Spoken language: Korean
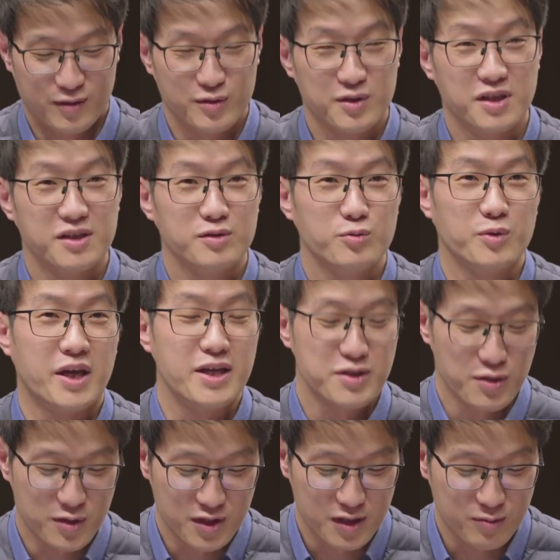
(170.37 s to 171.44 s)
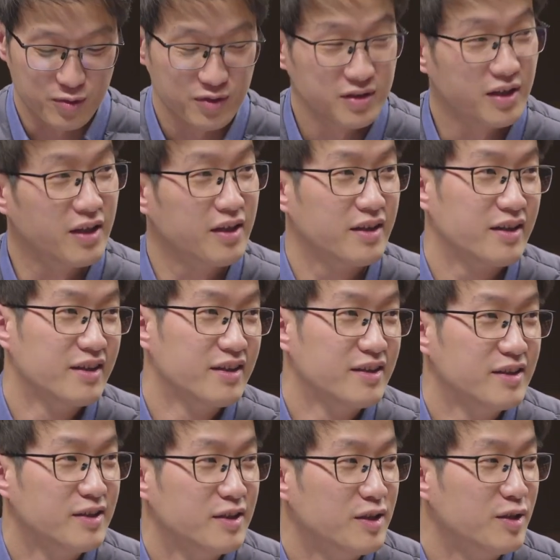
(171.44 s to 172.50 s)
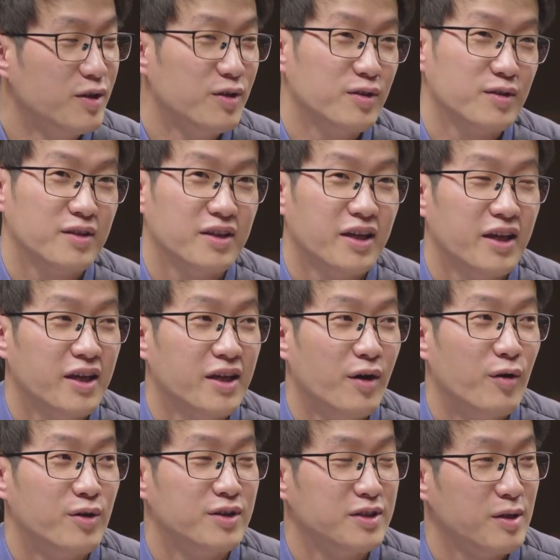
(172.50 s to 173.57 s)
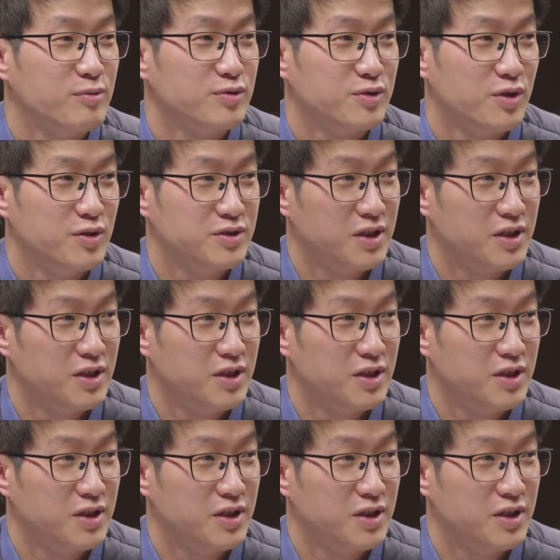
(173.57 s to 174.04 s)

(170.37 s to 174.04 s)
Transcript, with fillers: 이제 좀 개인적인 질문인데 오. 어. 이렇게 어릴 때부터